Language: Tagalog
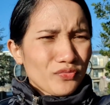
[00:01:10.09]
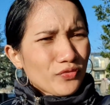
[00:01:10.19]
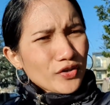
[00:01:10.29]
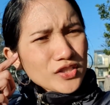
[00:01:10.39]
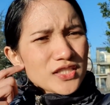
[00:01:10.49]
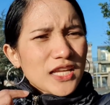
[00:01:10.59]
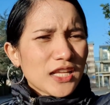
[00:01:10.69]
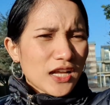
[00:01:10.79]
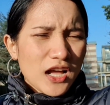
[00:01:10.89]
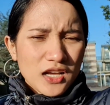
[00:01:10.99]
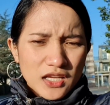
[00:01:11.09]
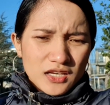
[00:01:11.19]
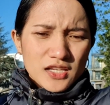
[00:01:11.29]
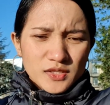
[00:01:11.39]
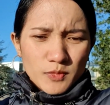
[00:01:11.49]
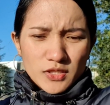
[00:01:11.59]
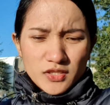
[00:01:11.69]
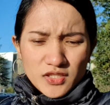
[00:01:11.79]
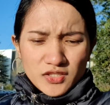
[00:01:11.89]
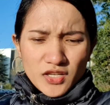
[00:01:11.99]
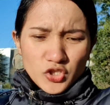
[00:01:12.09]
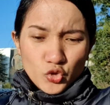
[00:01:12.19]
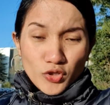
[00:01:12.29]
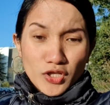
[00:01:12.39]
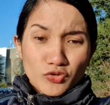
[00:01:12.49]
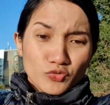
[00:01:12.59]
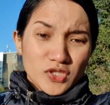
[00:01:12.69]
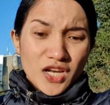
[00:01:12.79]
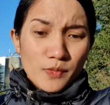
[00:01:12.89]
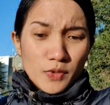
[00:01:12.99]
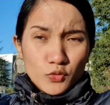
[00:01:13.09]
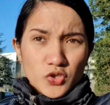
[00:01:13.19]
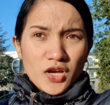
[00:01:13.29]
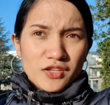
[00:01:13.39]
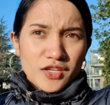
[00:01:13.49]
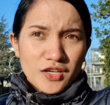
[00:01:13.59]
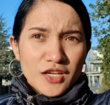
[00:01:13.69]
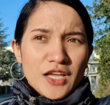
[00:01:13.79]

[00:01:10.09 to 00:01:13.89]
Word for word: first day ng aking last menstruation at nung sinabi ko sa kanya,